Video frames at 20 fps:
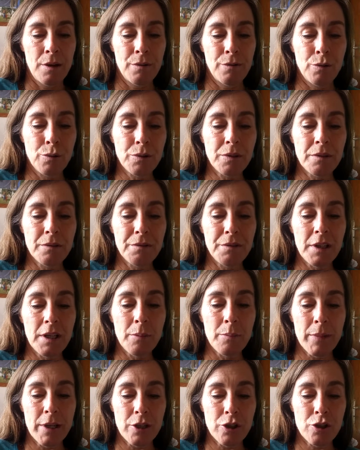flüchten
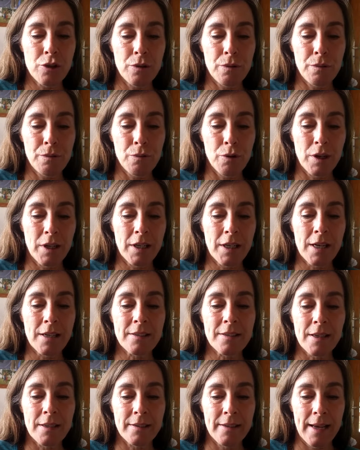viele Menschen vor den
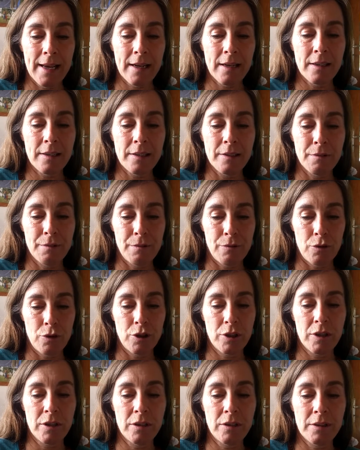ganz alltäglichen
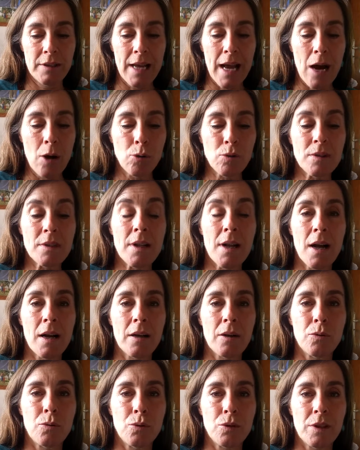Folgen der
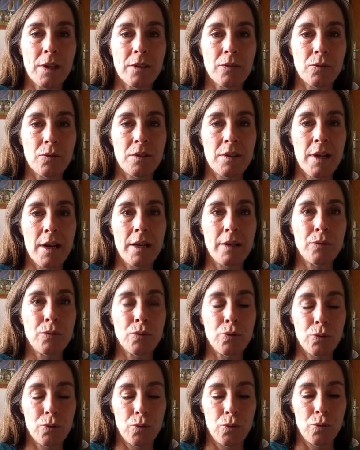Auslagerung der sozialen
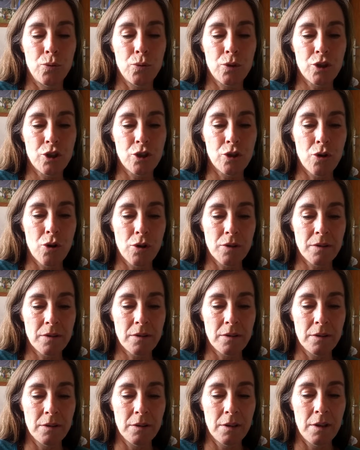und ökologischen
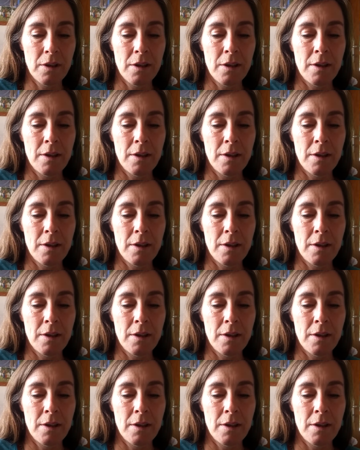Kosten,